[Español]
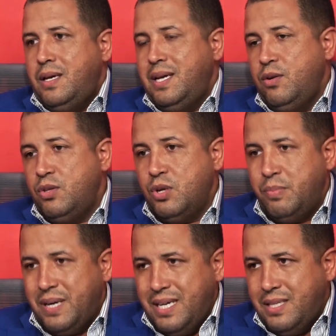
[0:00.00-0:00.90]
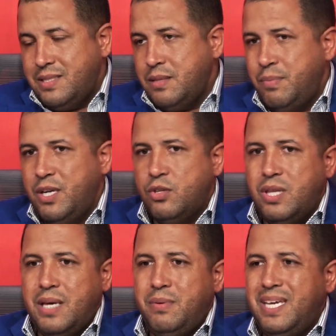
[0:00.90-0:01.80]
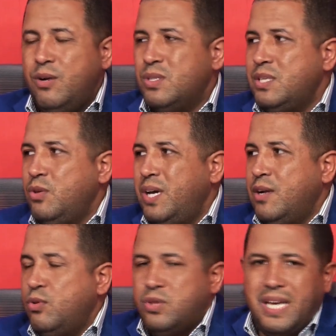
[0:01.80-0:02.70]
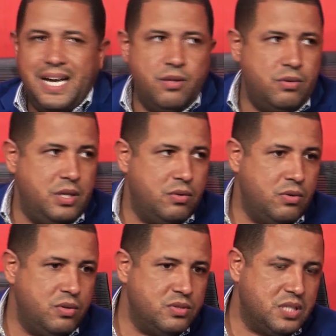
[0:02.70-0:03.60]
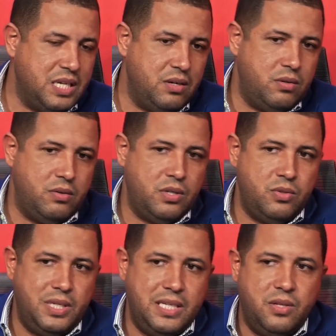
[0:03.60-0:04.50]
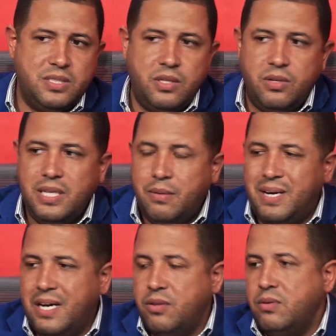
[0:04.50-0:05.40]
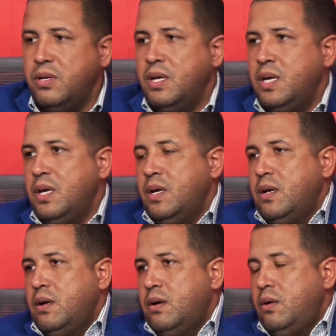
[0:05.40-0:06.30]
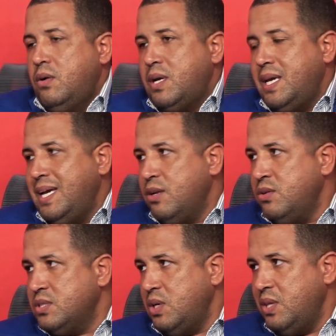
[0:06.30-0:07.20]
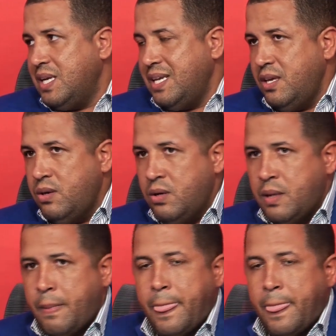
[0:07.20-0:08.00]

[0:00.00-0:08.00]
en nuestro país, pero todavía no ha sido ejecutado, ningún consejo, no ha sido llevado lo que es al Consejo de Regidores.